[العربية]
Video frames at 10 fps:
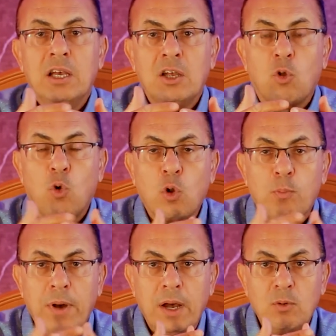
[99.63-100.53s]

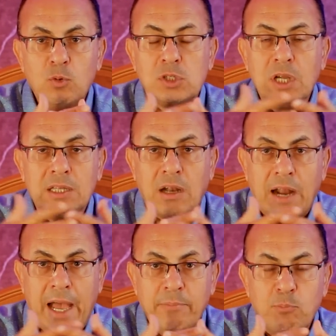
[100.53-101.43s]
القربة وصلة
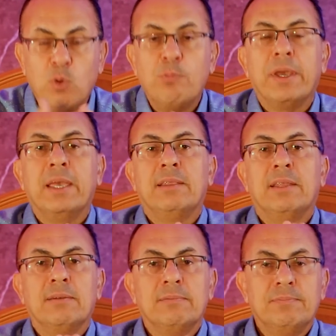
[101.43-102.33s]
الرحم مهمة جدا